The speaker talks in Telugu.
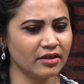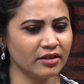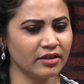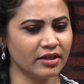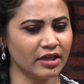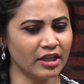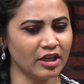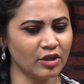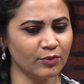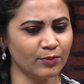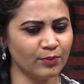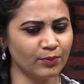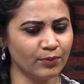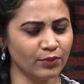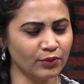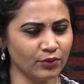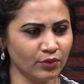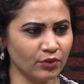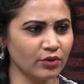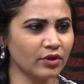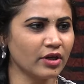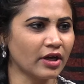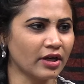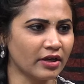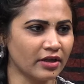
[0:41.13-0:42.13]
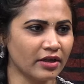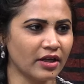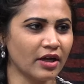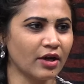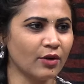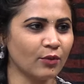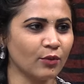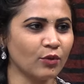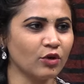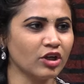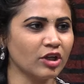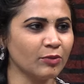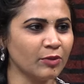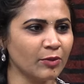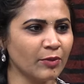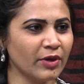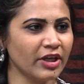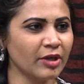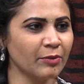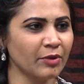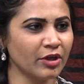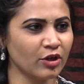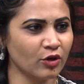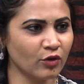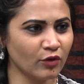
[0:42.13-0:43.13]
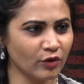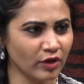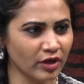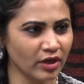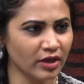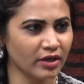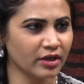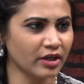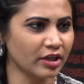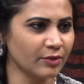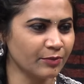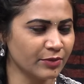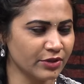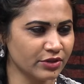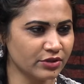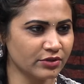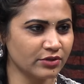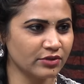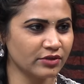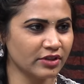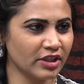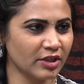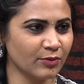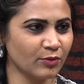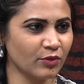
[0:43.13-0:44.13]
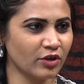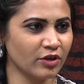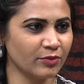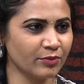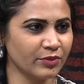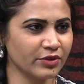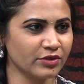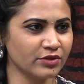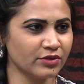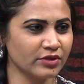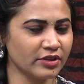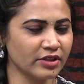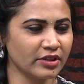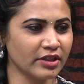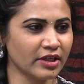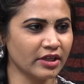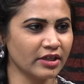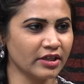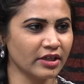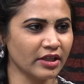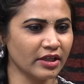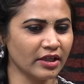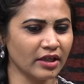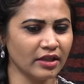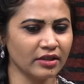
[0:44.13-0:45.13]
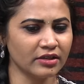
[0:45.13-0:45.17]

గెలుపు కన్నా ఓటమి భయం ఎక్కువ కనిపిస్తుందేమో అనిపిస్తుంది ఎందుకంటే